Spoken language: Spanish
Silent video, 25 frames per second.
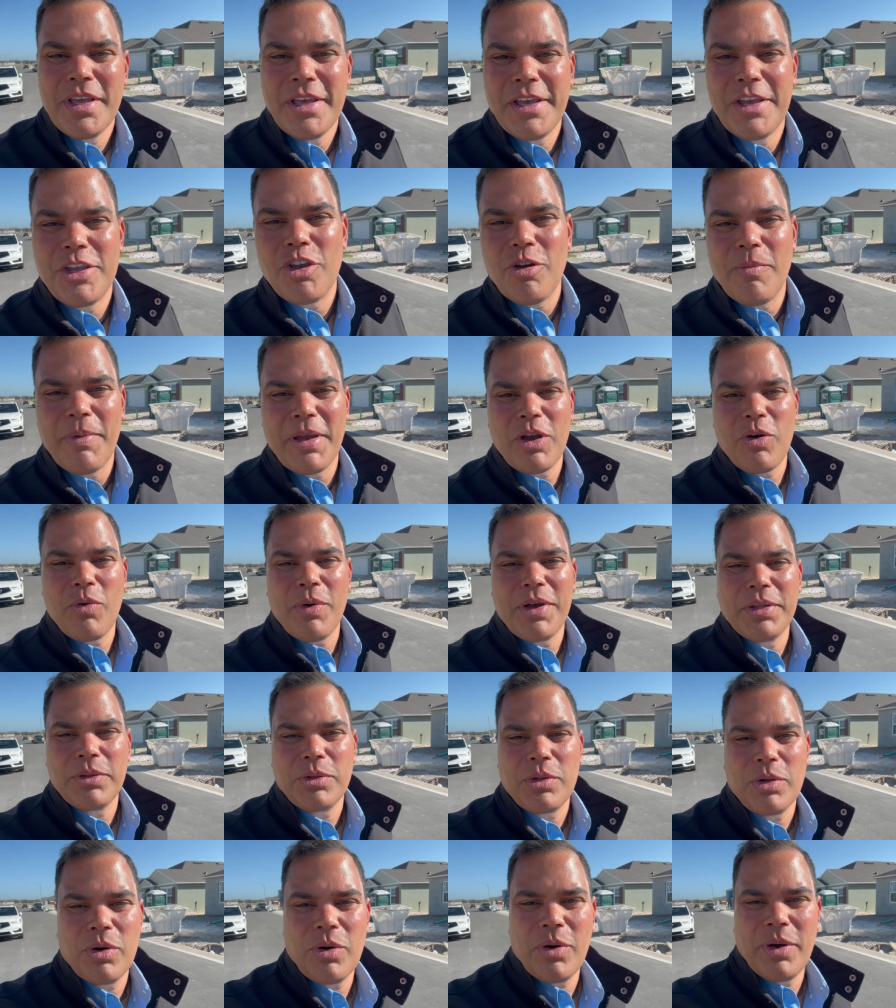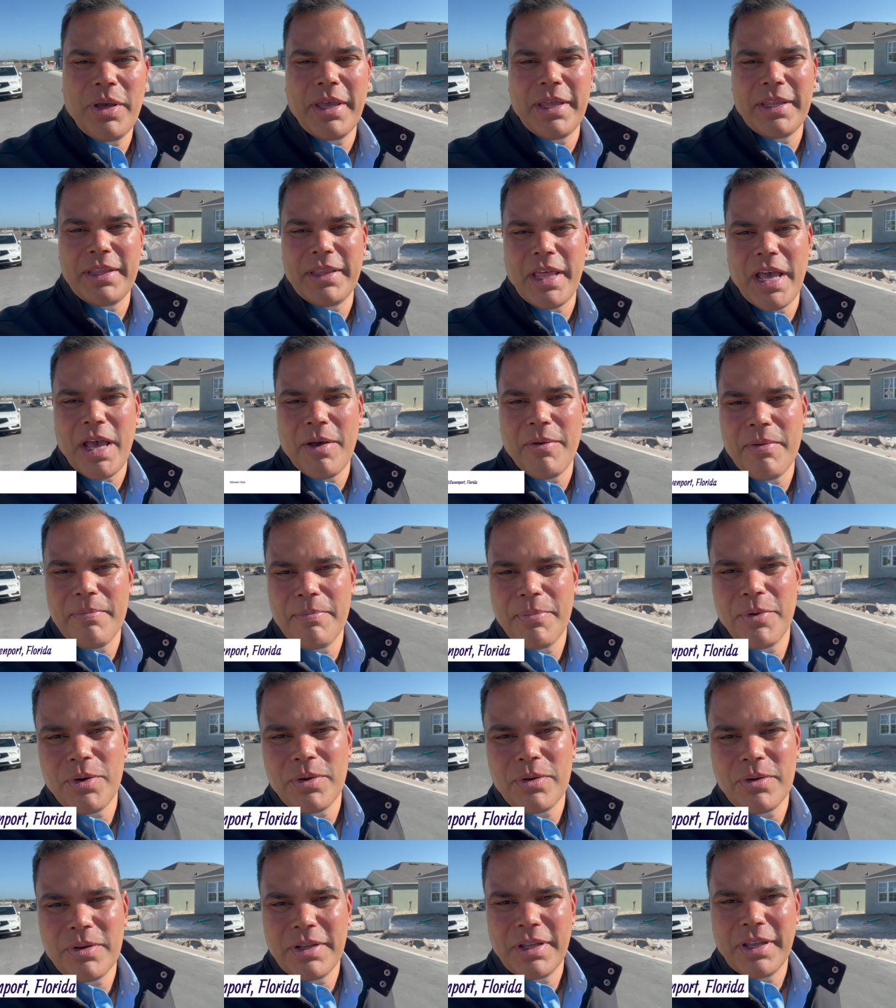Y yo me encuentro en
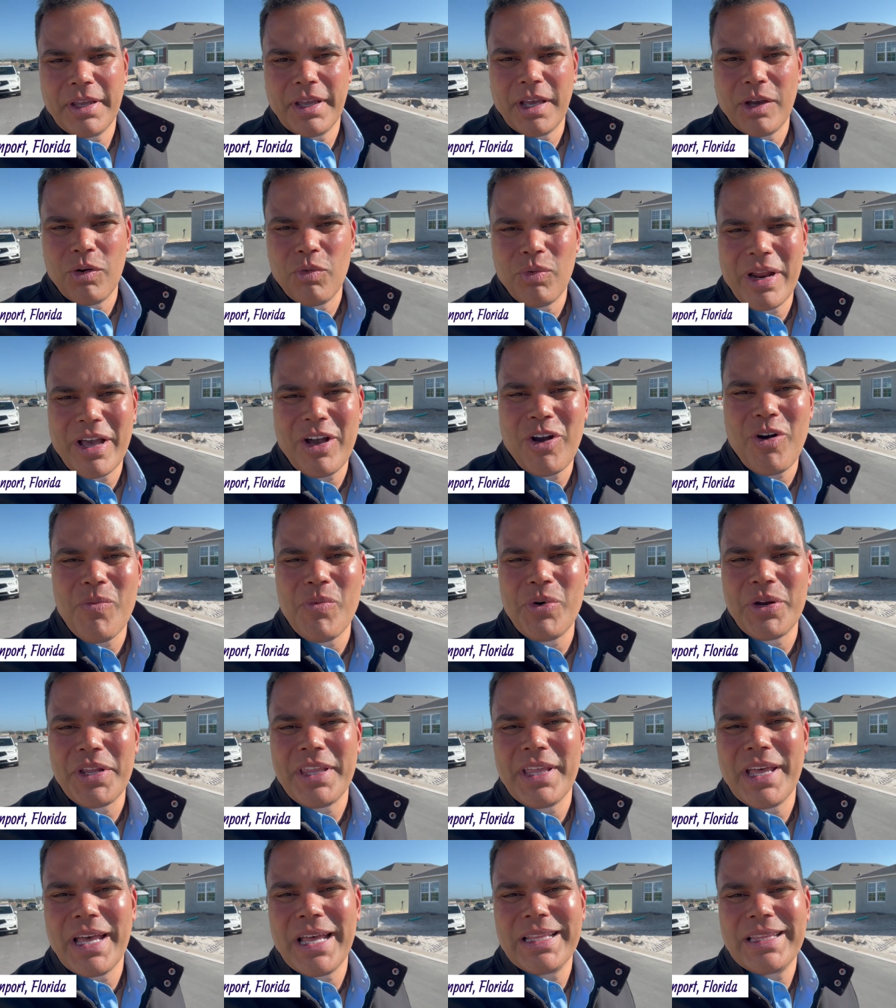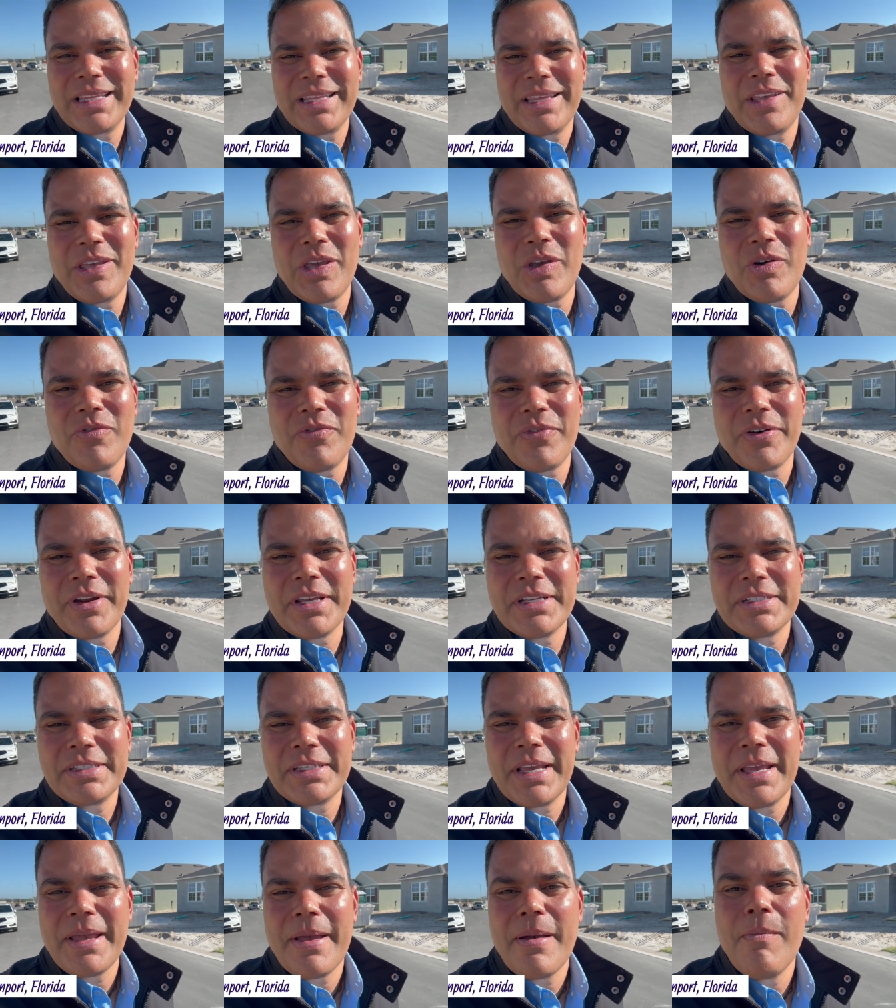Davenport, en una comunidad que
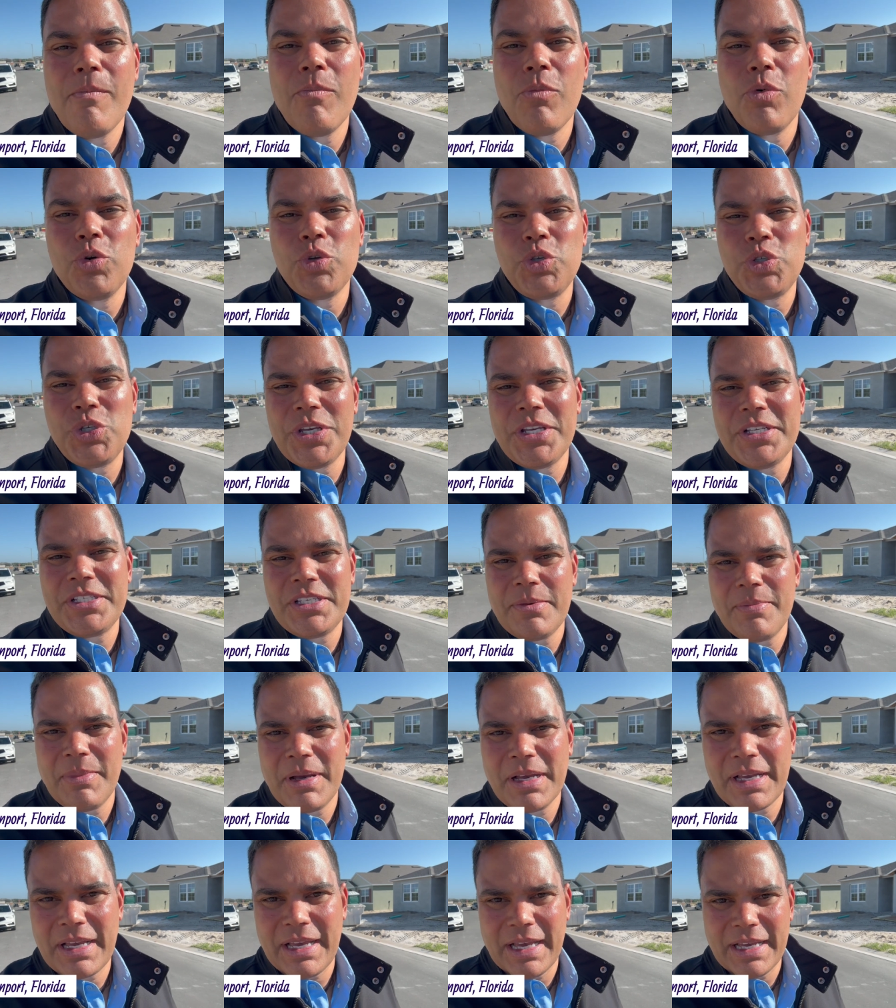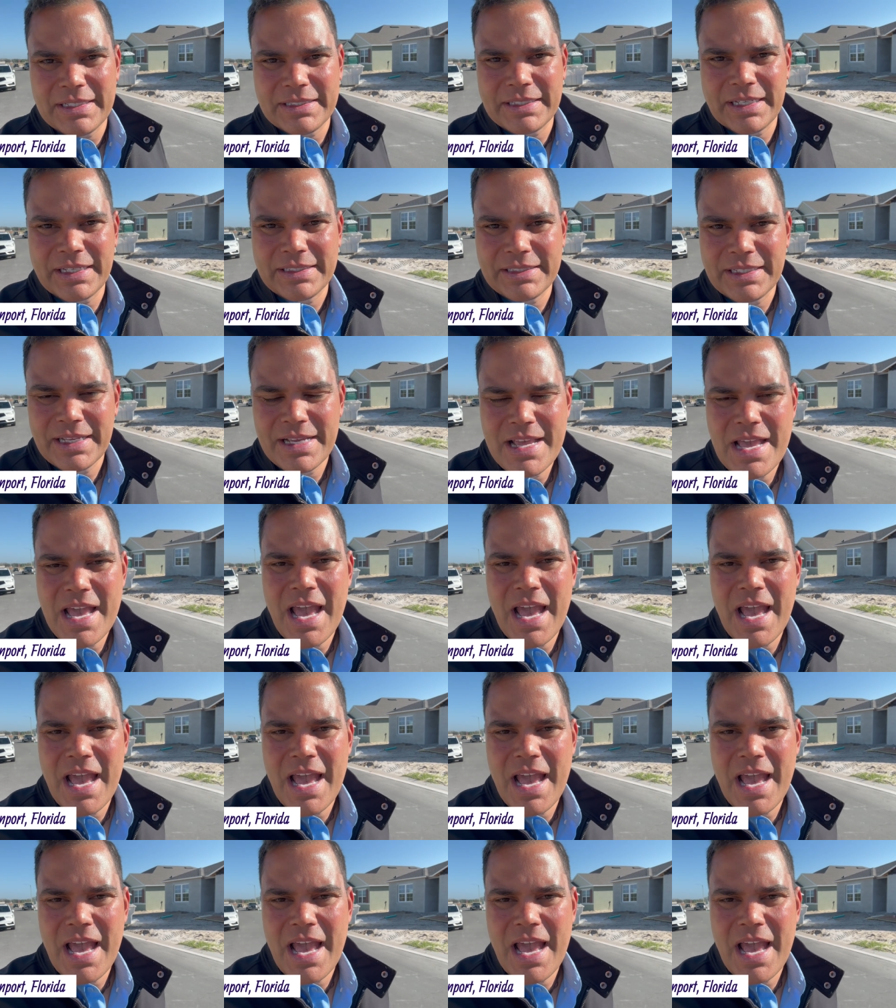ofrece muchísimas casas.